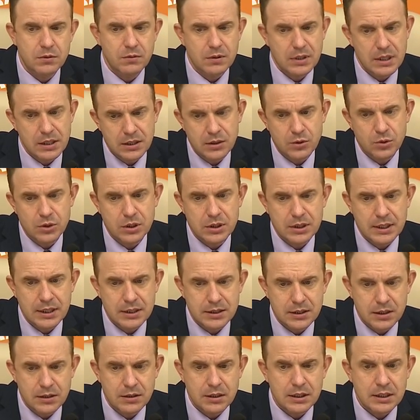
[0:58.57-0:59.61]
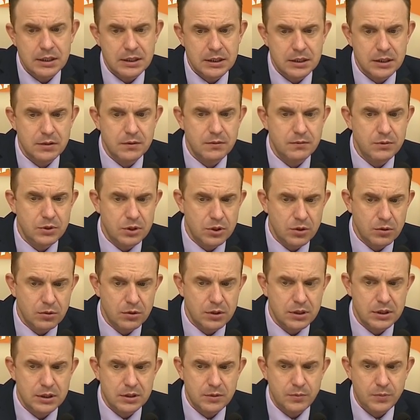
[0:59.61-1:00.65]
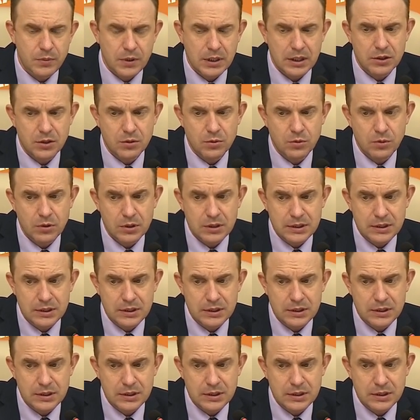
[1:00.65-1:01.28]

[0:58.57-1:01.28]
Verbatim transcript: как я уже сказал ранее, высокая температура